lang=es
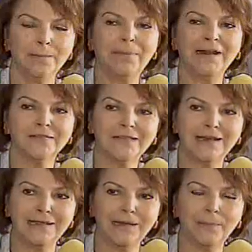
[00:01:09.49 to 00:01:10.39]
para
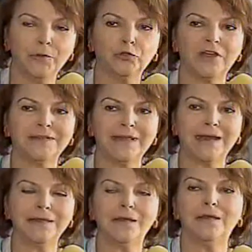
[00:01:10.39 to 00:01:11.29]
salir a
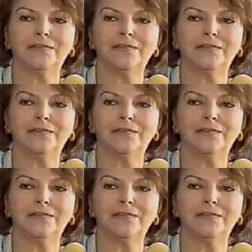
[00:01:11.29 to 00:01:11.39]
protestar y a